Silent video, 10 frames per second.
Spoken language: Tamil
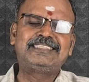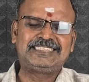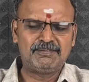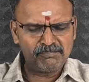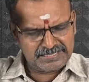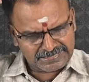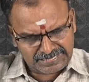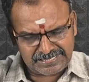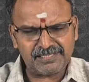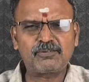
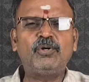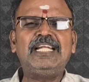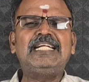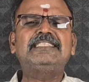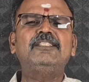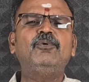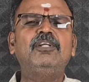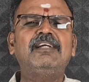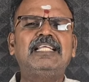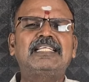செம்மன்களில் கொள்ளையடித்தது
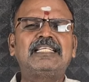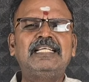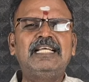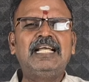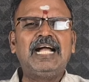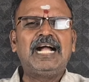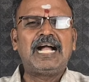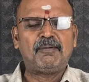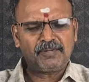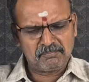ஒரு வழக்கு
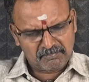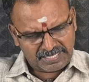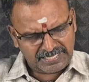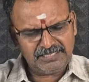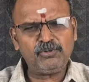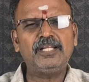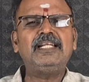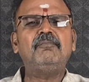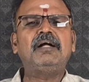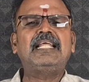அப்புறம் மணல்
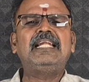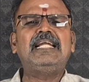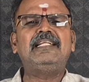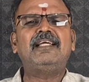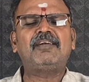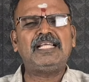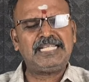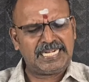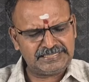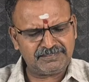குவாரியில் மணல் அள்ளின வழக்கு
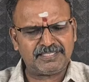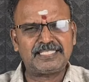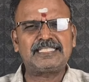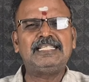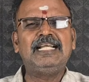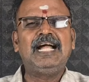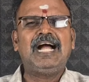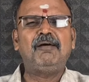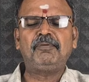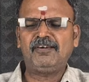அடுத்த வழக்கு
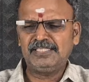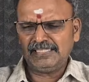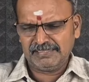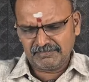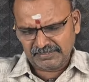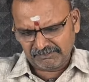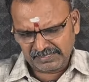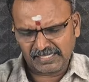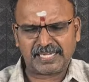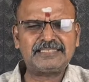அப்புறம் வந்து
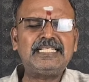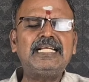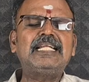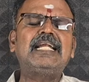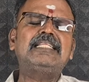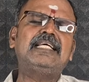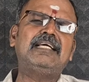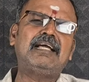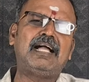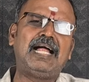அரசாங்க நிலத்தை
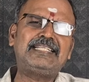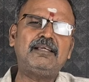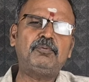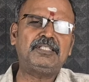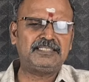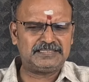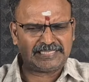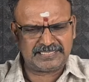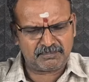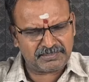ஆட்டை போட்டது
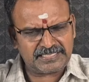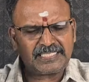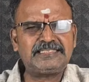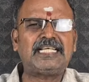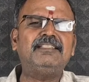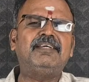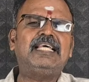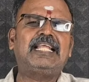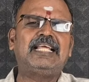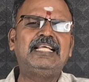சைதாப்பேட்டை கேஸ் அது வேற